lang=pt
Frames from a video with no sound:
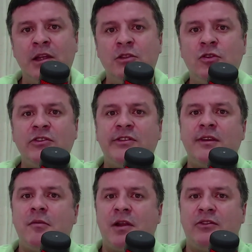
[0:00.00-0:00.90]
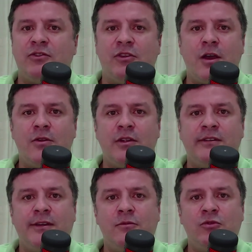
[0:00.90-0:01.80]
No sistema operacional,
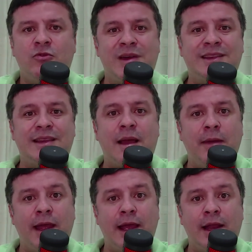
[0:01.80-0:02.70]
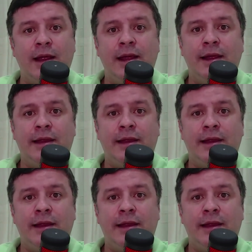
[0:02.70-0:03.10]
nós temos uma tabela,